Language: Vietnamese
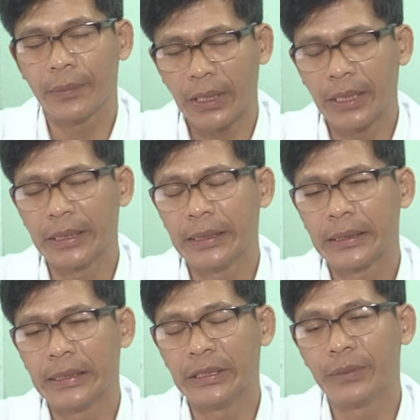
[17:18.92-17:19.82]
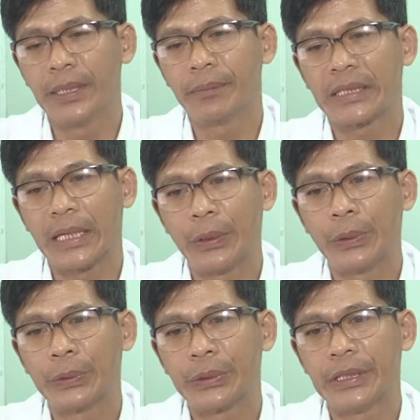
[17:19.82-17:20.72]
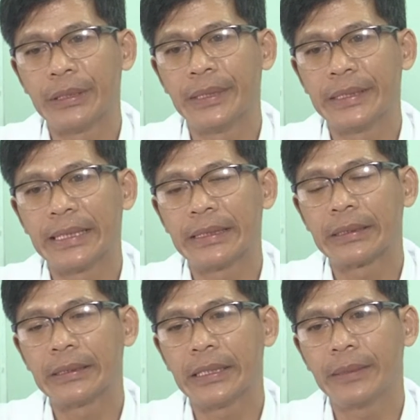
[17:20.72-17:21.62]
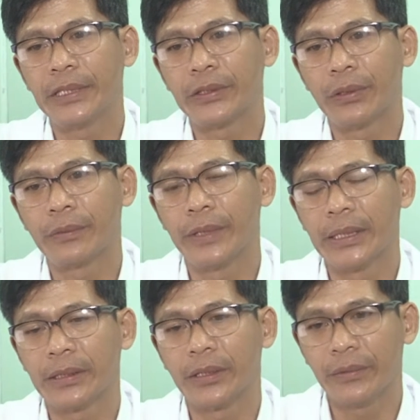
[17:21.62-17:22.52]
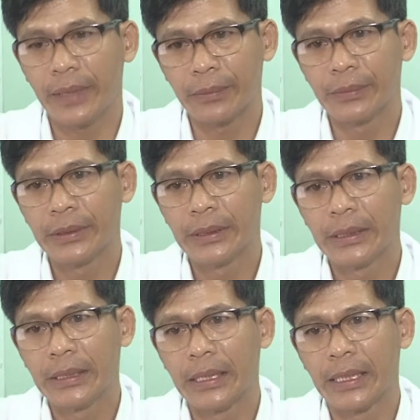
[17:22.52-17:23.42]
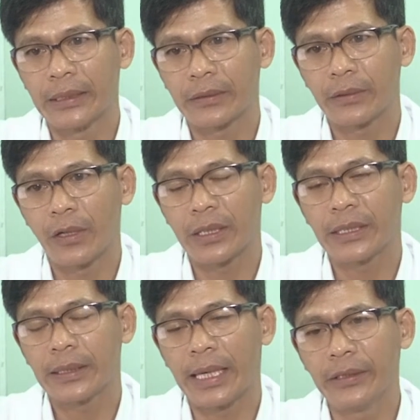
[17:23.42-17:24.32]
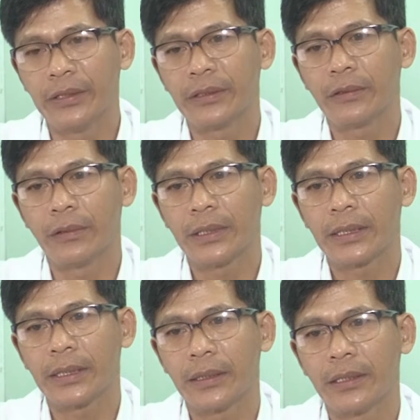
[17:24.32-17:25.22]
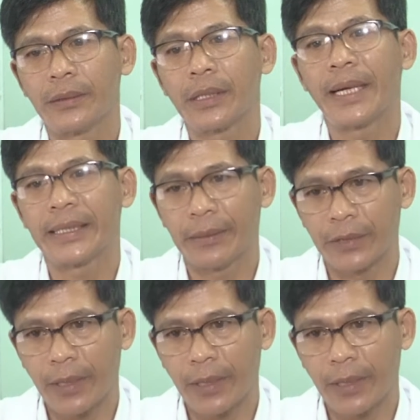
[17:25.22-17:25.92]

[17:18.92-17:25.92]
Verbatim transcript: kịp thời thì như bệnh bạch cầu thì bệnh nhân có thể bị, bị tử vong à, cho cái ảnh hưởng của cái lên cái ba dòng tế